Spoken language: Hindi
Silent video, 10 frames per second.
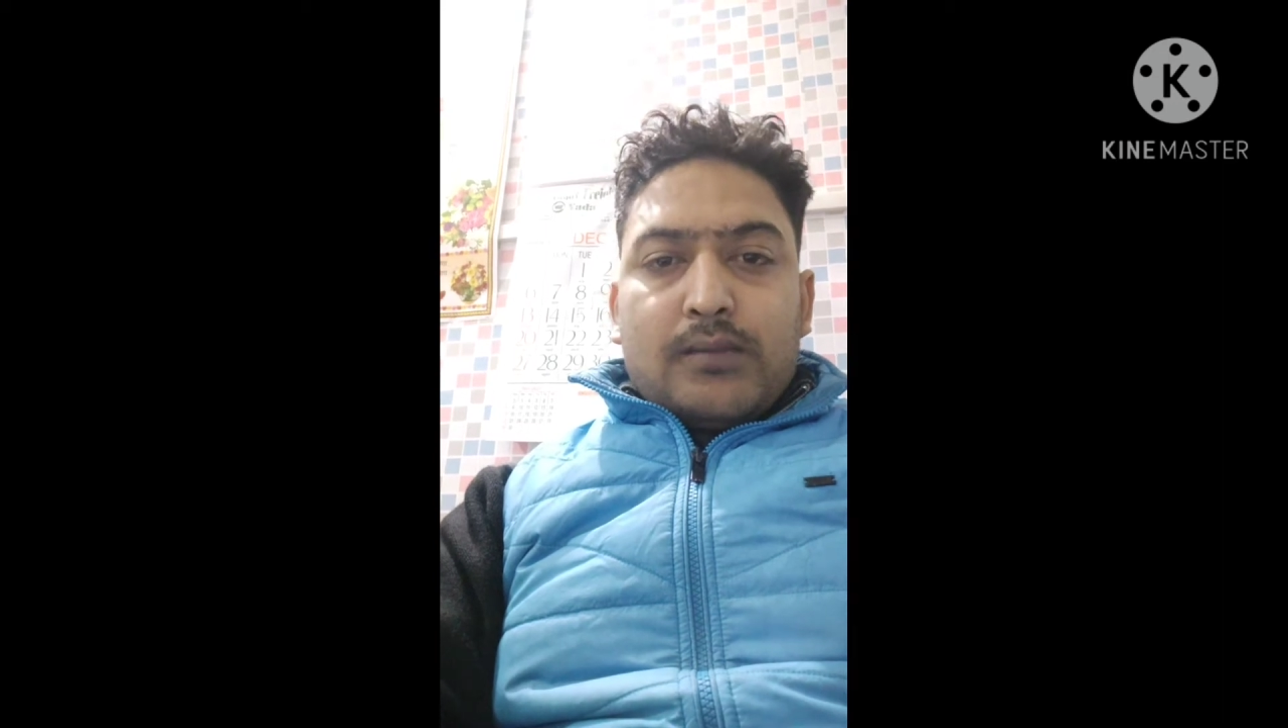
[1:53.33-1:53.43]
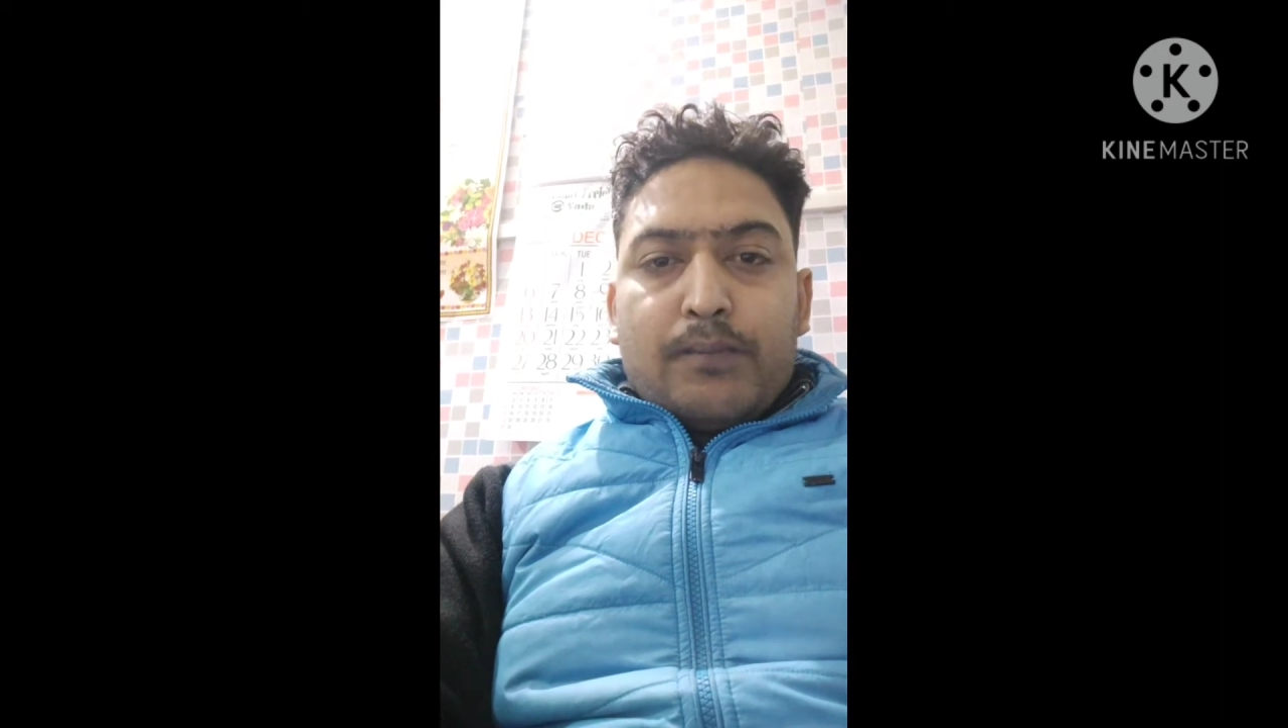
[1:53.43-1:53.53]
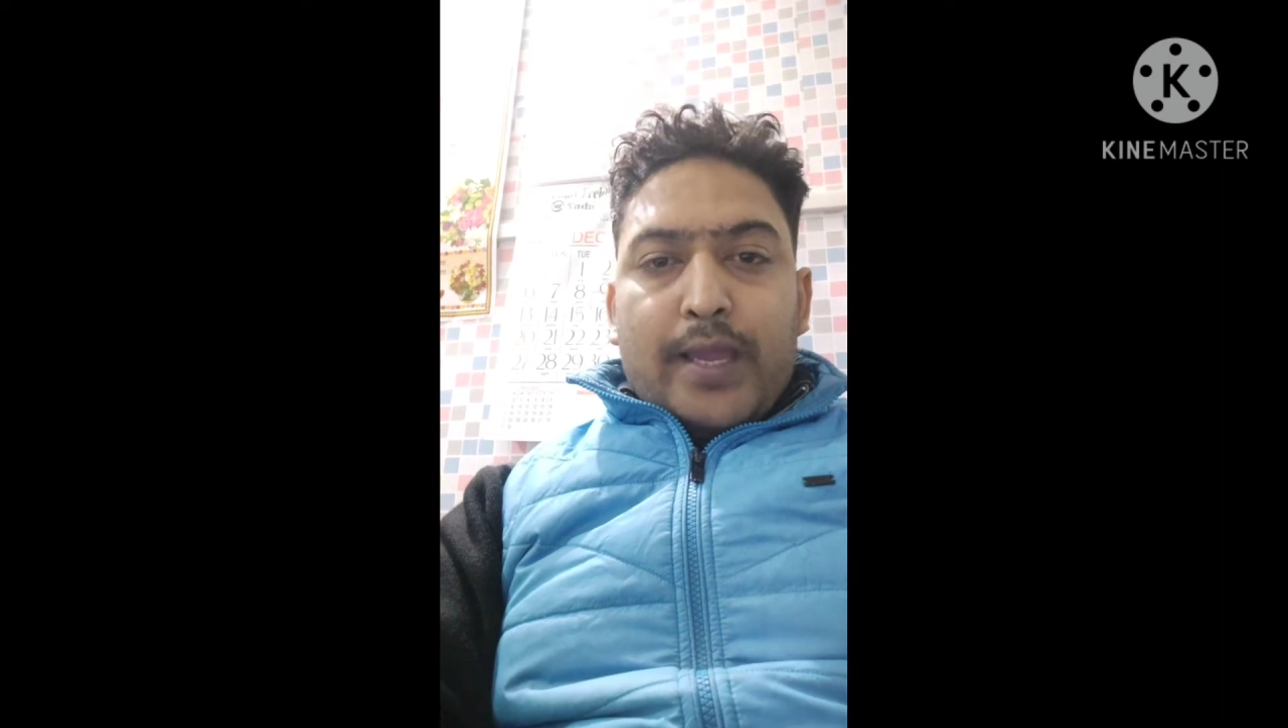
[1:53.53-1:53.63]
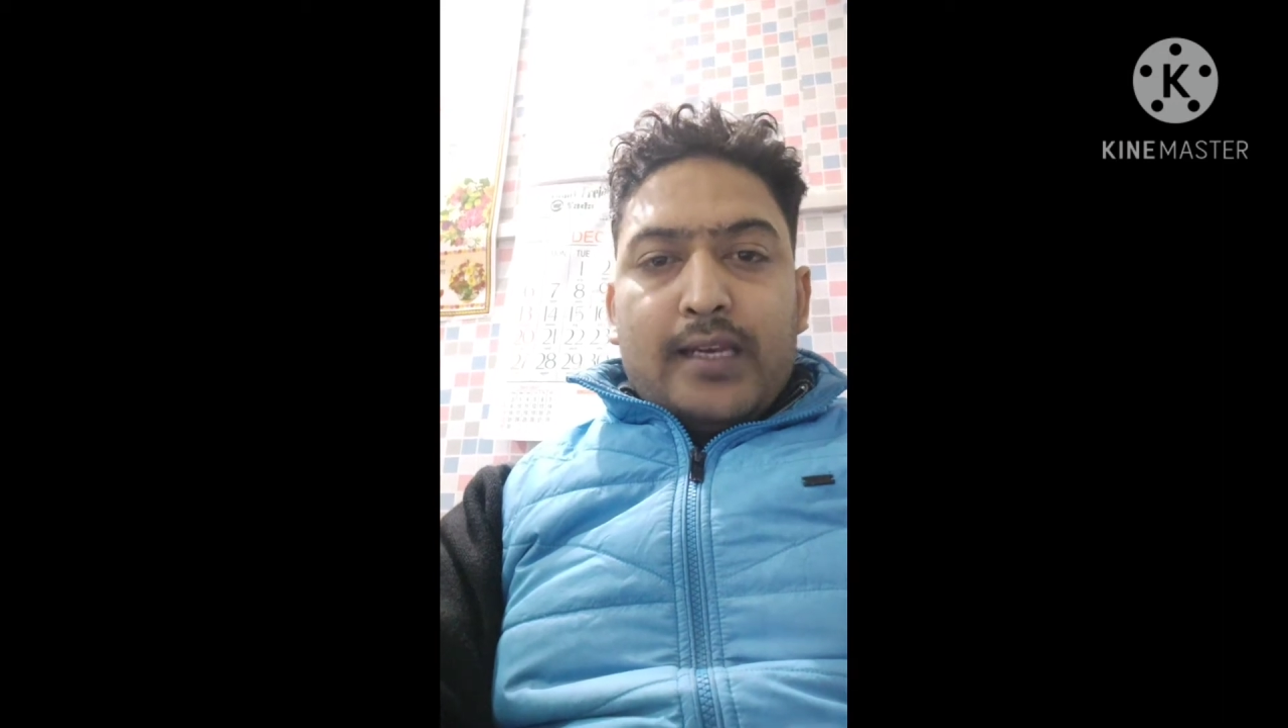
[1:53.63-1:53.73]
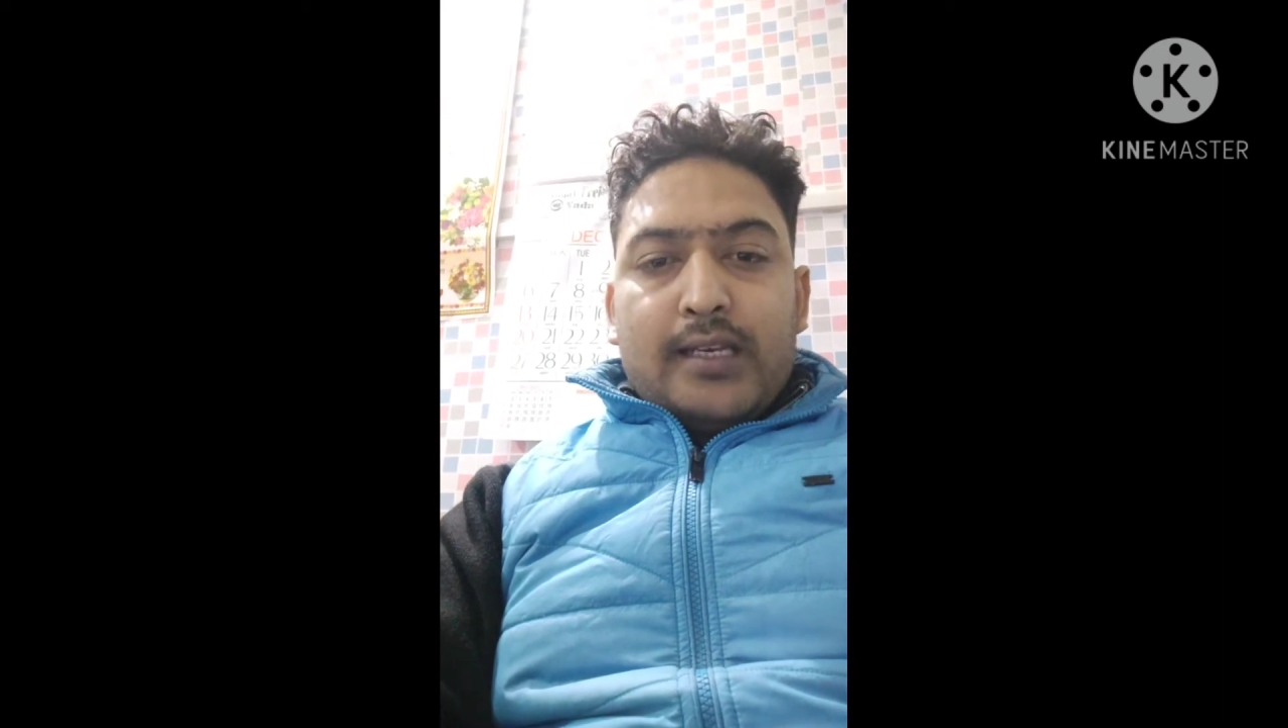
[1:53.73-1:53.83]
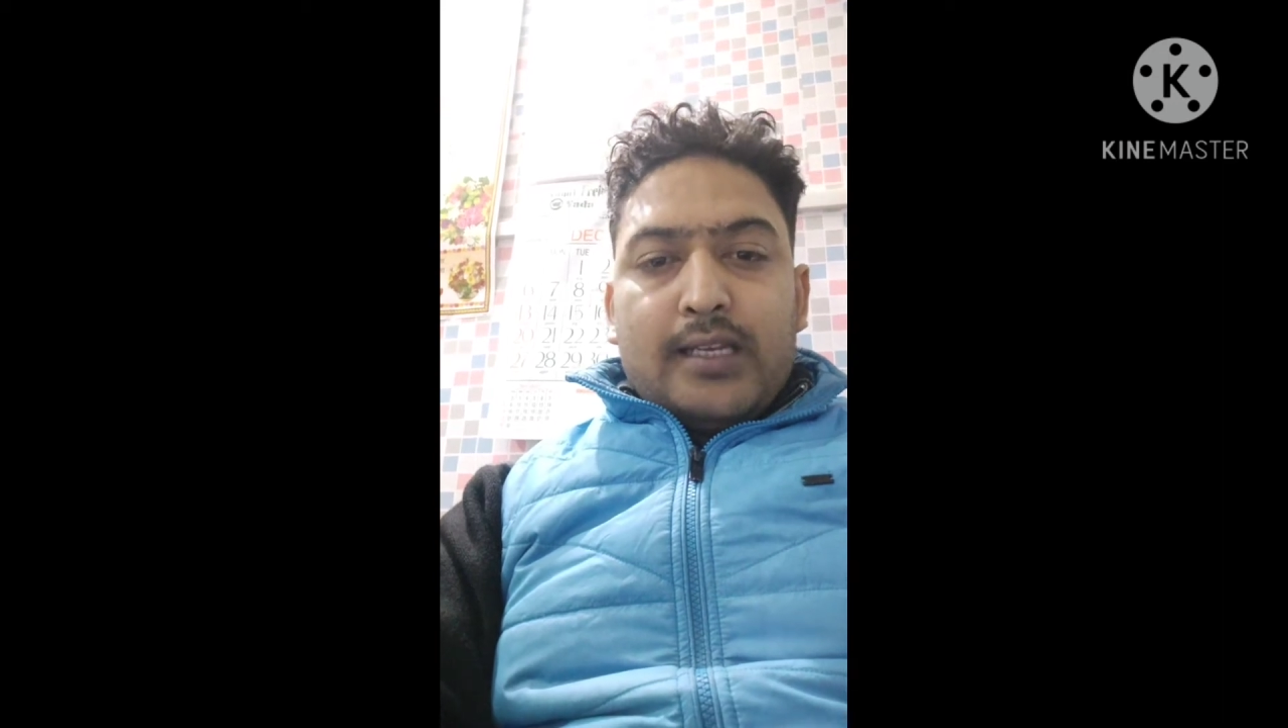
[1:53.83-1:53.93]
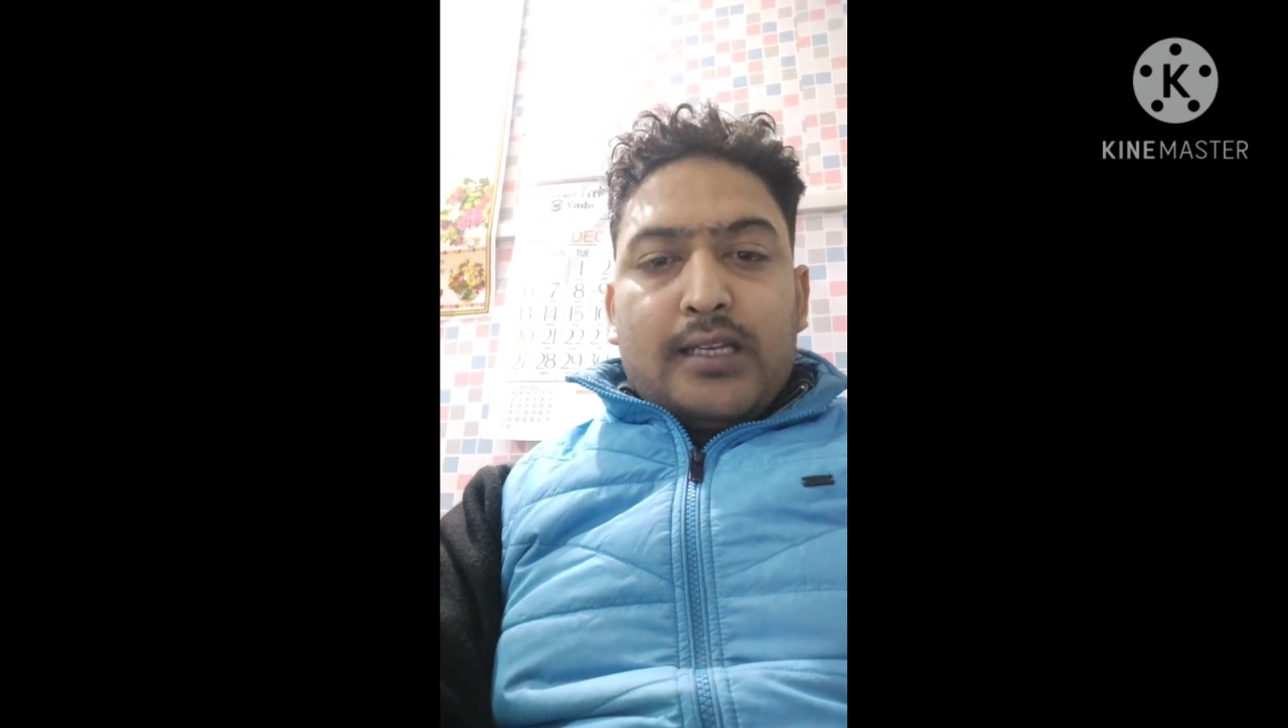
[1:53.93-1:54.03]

पेन